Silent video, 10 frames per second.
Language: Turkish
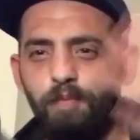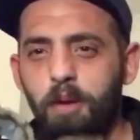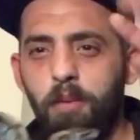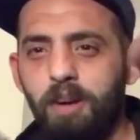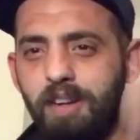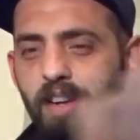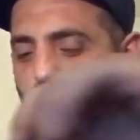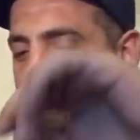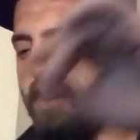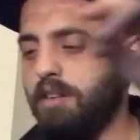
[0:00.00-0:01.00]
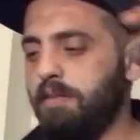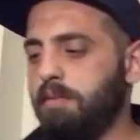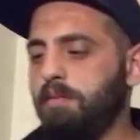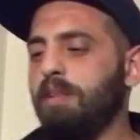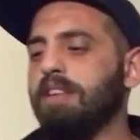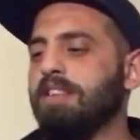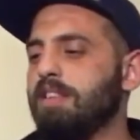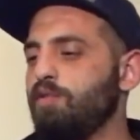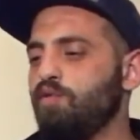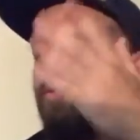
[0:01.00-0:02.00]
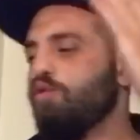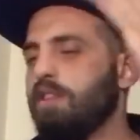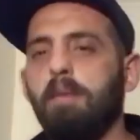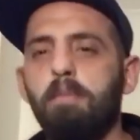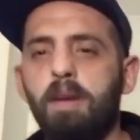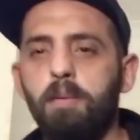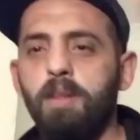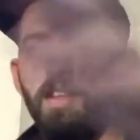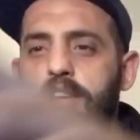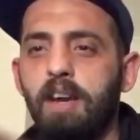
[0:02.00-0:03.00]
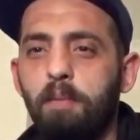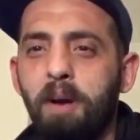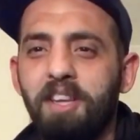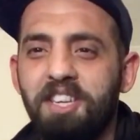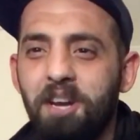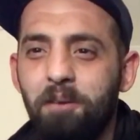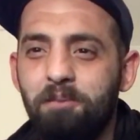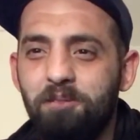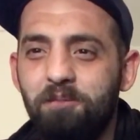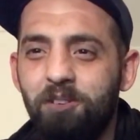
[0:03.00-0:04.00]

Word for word: merhaba arkadaşlar. Lan sizin yüzünüzden merhaba dedik kapatacağımız